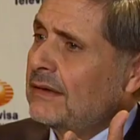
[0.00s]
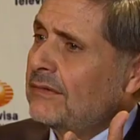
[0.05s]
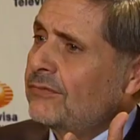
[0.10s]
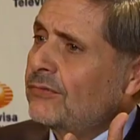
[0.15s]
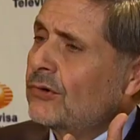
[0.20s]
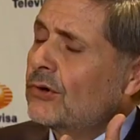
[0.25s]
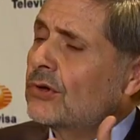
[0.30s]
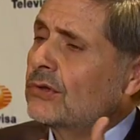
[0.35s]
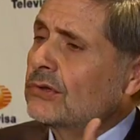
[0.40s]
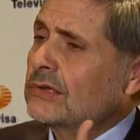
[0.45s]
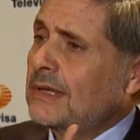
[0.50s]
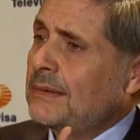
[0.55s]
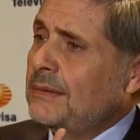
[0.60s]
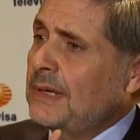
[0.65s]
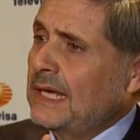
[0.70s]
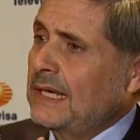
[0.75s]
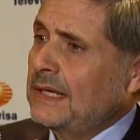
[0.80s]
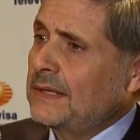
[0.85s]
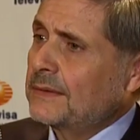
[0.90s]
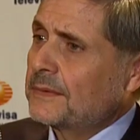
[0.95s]
El Foro
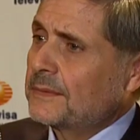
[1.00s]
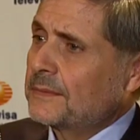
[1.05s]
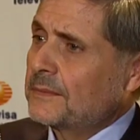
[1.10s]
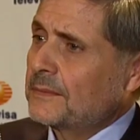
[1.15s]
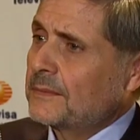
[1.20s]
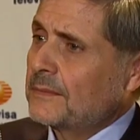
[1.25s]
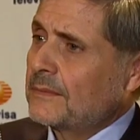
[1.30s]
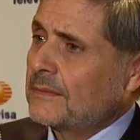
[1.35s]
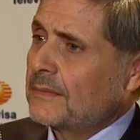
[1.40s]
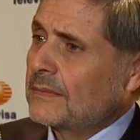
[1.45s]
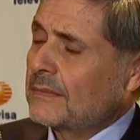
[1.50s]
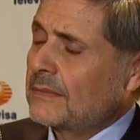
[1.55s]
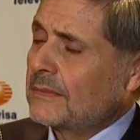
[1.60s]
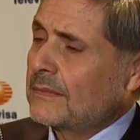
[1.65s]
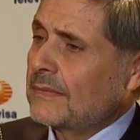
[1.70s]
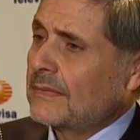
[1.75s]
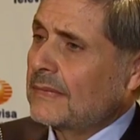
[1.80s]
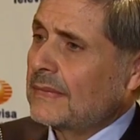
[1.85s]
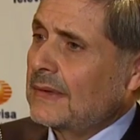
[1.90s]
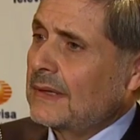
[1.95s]
TV,
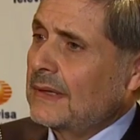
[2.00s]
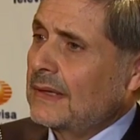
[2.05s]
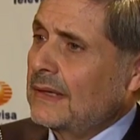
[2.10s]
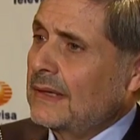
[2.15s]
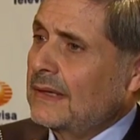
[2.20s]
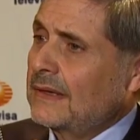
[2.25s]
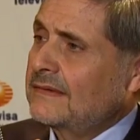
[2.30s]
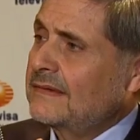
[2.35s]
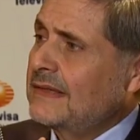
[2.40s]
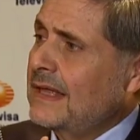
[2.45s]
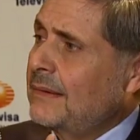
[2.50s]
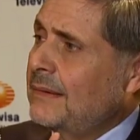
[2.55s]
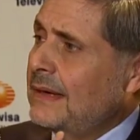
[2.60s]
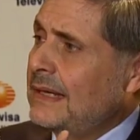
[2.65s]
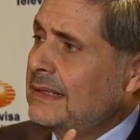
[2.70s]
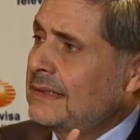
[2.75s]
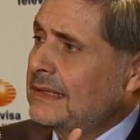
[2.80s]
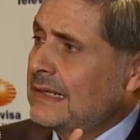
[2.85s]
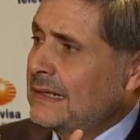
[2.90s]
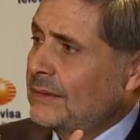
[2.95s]
que
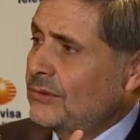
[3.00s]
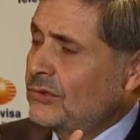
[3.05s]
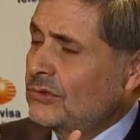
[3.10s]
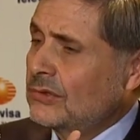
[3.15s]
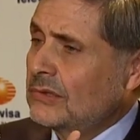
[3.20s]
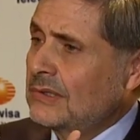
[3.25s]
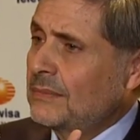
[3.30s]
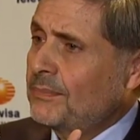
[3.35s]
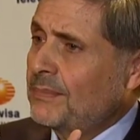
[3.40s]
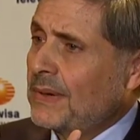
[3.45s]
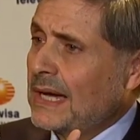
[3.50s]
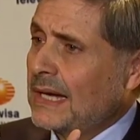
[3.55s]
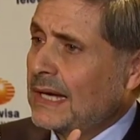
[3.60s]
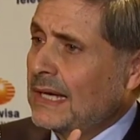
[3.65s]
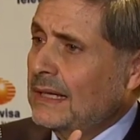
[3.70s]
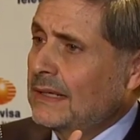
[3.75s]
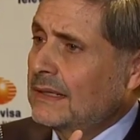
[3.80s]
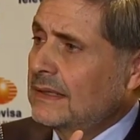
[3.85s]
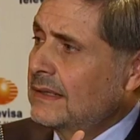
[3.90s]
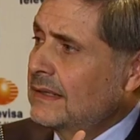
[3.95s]
estaba en televisión de
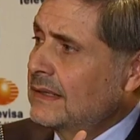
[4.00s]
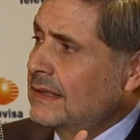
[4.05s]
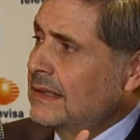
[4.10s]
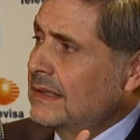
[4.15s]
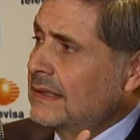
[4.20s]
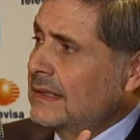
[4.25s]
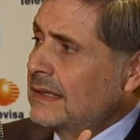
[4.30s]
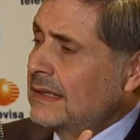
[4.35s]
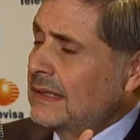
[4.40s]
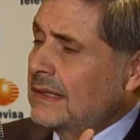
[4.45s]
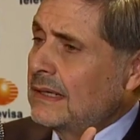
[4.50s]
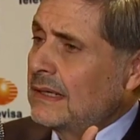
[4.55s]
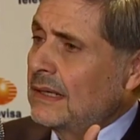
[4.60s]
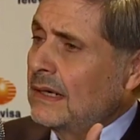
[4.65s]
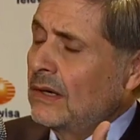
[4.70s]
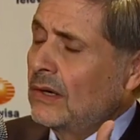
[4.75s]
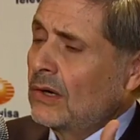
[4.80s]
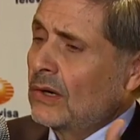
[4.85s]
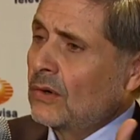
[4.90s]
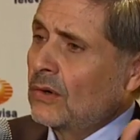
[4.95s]
paga,
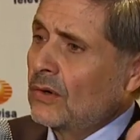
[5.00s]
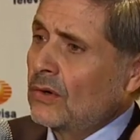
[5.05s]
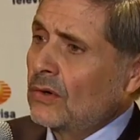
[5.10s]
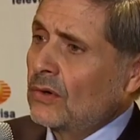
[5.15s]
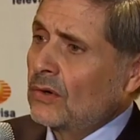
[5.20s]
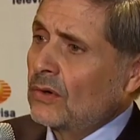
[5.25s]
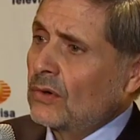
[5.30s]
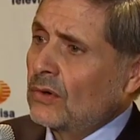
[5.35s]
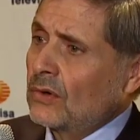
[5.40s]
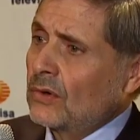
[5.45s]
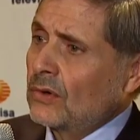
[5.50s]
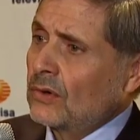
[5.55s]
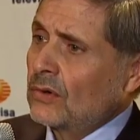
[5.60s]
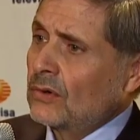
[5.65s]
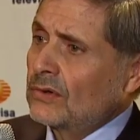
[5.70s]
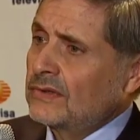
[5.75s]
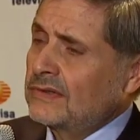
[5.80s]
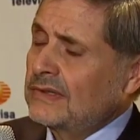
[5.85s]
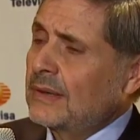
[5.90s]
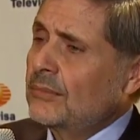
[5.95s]

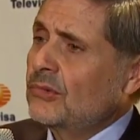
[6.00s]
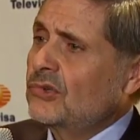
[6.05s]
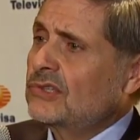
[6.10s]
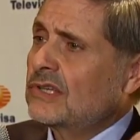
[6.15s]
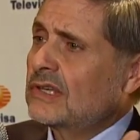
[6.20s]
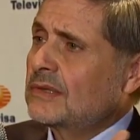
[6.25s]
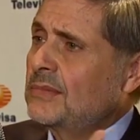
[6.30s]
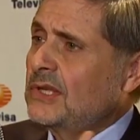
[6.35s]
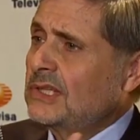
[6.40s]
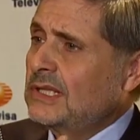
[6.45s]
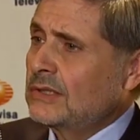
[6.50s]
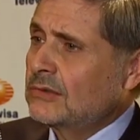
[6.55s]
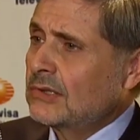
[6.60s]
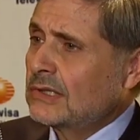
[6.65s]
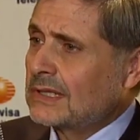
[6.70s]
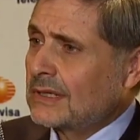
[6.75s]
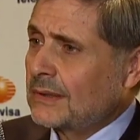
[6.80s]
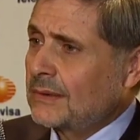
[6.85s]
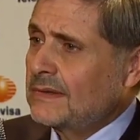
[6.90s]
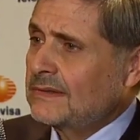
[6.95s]
lo estamos transmitiendo
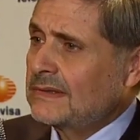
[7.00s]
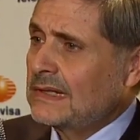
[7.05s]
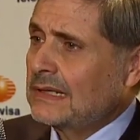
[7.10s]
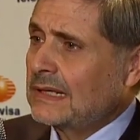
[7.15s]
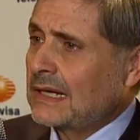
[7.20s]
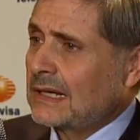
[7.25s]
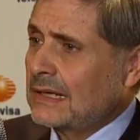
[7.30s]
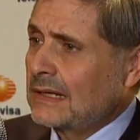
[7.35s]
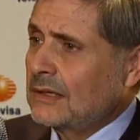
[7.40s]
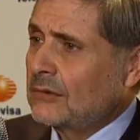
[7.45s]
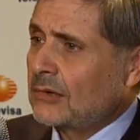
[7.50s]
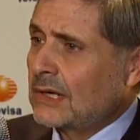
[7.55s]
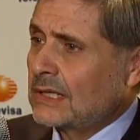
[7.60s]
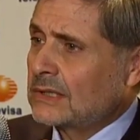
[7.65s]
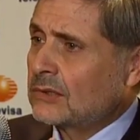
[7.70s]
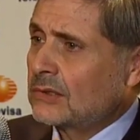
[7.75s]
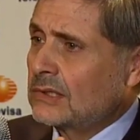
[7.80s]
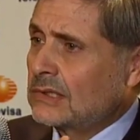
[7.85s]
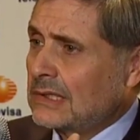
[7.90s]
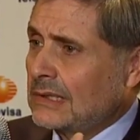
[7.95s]
a través del canal
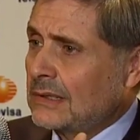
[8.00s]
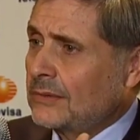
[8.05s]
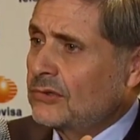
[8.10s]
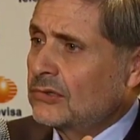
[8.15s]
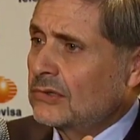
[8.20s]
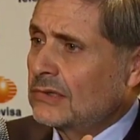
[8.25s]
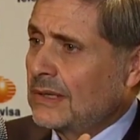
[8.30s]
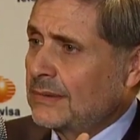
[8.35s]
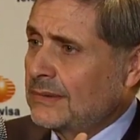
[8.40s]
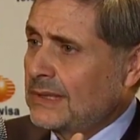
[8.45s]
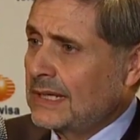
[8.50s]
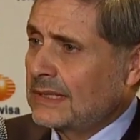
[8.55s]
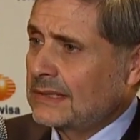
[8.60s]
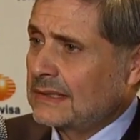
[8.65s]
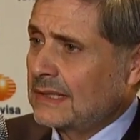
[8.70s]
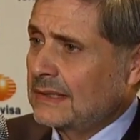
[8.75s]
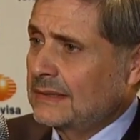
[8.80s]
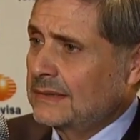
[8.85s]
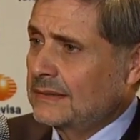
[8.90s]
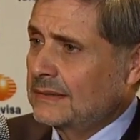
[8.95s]
4 de televisión
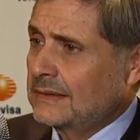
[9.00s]
abierta.